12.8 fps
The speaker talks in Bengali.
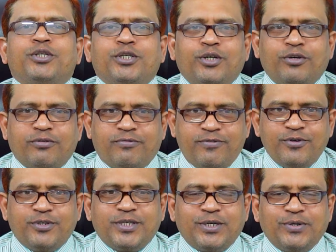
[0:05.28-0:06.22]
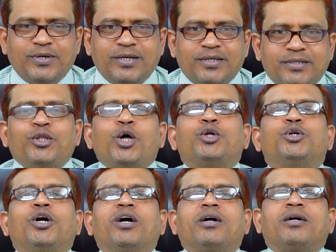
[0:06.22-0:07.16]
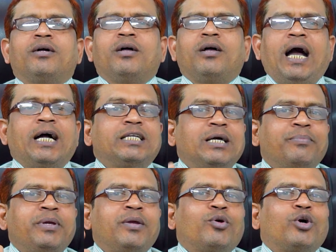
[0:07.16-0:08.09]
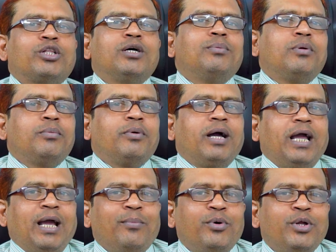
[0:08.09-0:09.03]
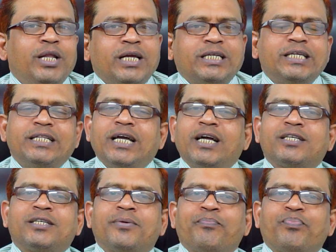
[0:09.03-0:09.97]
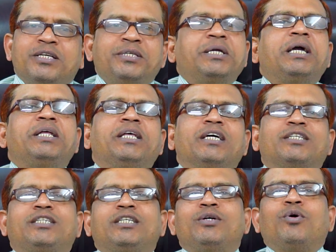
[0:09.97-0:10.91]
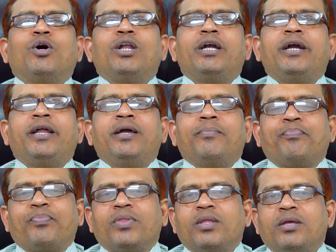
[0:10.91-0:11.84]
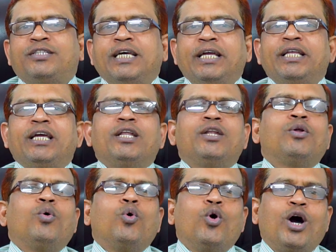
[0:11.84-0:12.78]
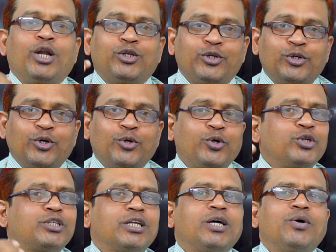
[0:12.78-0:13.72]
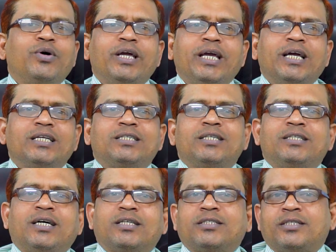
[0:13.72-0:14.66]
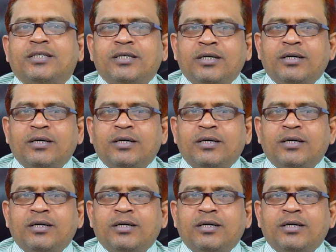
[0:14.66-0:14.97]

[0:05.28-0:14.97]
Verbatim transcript: পরিচালক ফিউচার ওয়ান দর্শক আজ আমি কথা বলবো এমন একটি দেশ যেই দেশটি অলরেডি সেঞ্জেন হওয়ার জন্য ঘোষণা হয়ে গেছে জাস্ট